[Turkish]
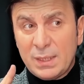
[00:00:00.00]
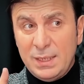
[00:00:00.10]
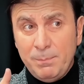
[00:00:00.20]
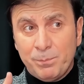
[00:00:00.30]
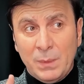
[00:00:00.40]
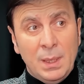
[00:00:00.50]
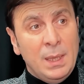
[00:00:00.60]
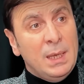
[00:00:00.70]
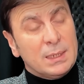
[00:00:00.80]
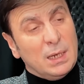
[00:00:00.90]
Kim
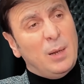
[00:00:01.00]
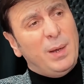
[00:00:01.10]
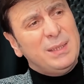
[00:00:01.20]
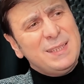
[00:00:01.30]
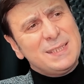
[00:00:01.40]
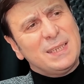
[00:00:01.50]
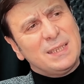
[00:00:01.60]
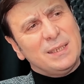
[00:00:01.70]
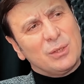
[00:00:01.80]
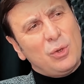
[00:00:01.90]
Rahman'ın
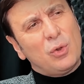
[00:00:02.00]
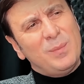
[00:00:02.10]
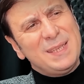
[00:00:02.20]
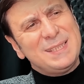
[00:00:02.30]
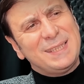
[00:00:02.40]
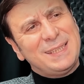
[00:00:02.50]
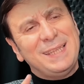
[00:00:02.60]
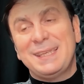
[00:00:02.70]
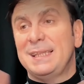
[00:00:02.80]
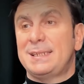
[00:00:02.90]
zikrini
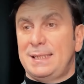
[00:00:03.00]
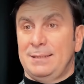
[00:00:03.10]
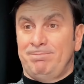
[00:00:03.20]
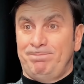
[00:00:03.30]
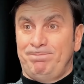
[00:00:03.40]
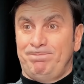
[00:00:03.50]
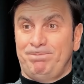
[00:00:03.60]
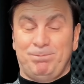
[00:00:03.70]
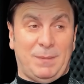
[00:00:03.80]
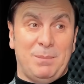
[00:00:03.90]
görmezlikten gelirse
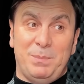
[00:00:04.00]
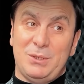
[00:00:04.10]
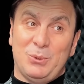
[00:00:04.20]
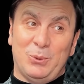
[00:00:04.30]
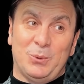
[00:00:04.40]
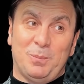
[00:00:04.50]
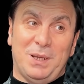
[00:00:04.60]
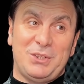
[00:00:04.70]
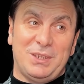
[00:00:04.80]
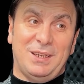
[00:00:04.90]
biz onun
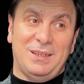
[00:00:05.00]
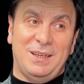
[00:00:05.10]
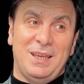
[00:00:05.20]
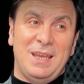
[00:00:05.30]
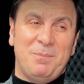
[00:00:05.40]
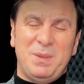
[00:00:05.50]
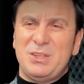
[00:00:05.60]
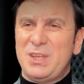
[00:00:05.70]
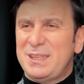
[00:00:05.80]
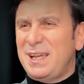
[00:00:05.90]
başına bir
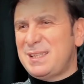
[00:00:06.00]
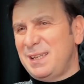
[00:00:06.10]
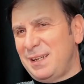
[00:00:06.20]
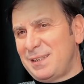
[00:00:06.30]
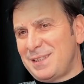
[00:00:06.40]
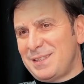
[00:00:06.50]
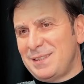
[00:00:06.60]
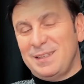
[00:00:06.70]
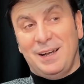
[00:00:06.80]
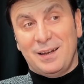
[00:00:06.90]
şeytan
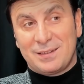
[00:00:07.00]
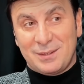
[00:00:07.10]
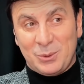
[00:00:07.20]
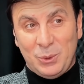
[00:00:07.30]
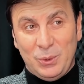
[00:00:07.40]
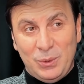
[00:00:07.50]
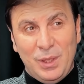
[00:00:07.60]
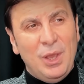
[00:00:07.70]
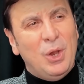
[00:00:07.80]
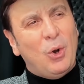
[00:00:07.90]
sararız. Artık o
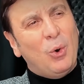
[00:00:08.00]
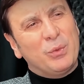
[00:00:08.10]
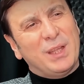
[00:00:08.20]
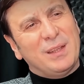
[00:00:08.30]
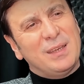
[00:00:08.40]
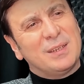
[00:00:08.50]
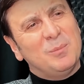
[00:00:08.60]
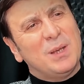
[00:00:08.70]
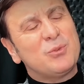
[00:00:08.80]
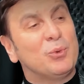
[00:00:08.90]
ondan
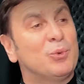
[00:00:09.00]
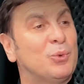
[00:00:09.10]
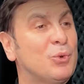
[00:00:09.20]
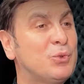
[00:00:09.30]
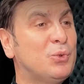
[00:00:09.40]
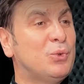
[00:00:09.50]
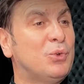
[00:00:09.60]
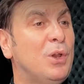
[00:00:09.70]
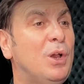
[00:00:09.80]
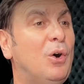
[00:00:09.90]
ayrılmaz, onun
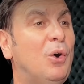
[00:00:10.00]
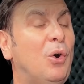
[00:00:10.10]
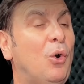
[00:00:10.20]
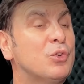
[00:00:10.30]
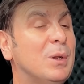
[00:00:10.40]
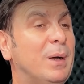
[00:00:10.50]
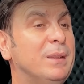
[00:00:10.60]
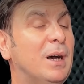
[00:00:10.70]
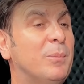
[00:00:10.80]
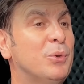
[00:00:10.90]
dostudur. O
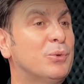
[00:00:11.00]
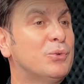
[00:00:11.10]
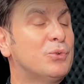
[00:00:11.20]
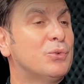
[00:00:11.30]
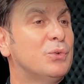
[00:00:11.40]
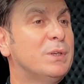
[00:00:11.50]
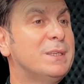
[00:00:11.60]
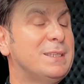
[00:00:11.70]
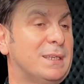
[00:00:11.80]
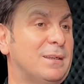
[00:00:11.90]
zaman ne yapıyoruz?
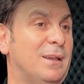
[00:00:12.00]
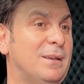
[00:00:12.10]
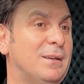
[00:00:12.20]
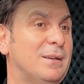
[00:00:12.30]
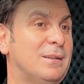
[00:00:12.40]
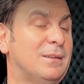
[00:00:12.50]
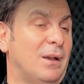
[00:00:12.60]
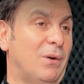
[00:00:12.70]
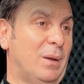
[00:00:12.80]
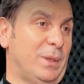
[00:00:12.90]
Zikre
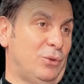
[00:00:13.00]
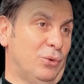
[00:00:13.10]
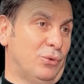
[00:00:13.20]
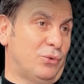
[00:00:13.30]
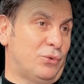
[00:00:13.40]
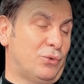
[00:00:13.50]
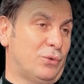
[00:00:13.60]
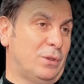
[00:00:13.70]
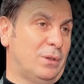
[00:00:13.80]
devam ediyoruz.